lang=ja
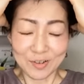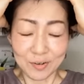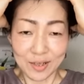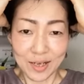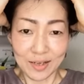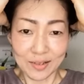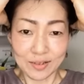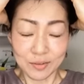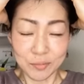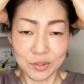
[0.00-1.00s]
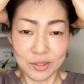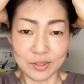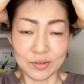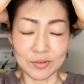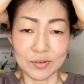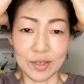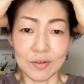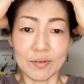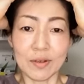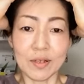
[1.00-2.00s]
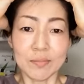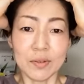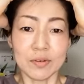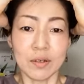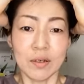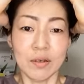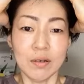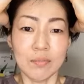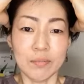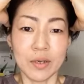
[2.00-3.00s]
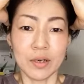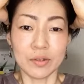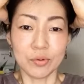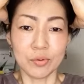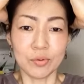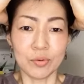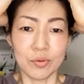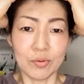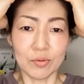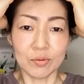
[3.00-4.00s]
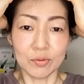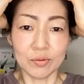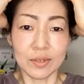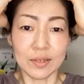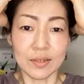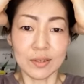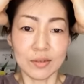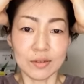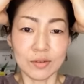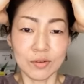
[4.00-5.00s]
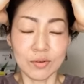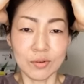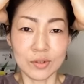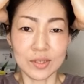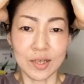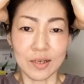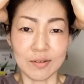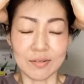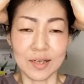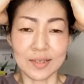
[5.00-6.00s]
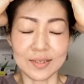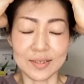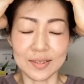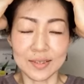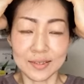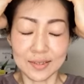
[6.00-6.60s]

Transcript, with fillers: これ気持ちいいですよね分かりますか目がちょっと上に少し上がる感じ